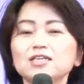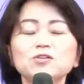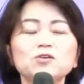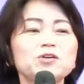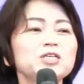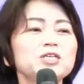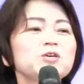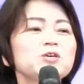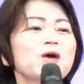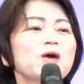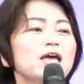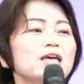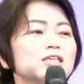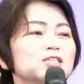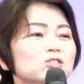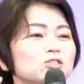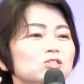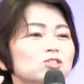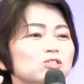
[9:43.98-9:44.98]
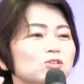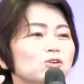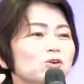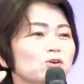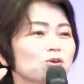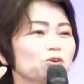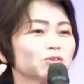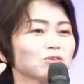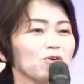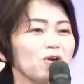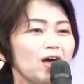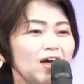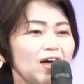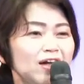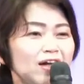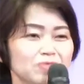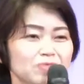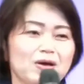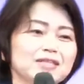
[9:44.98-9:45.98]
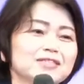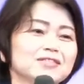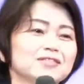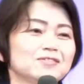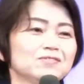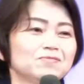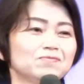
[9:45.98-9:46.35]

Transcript: 祈りには5つの要素があります。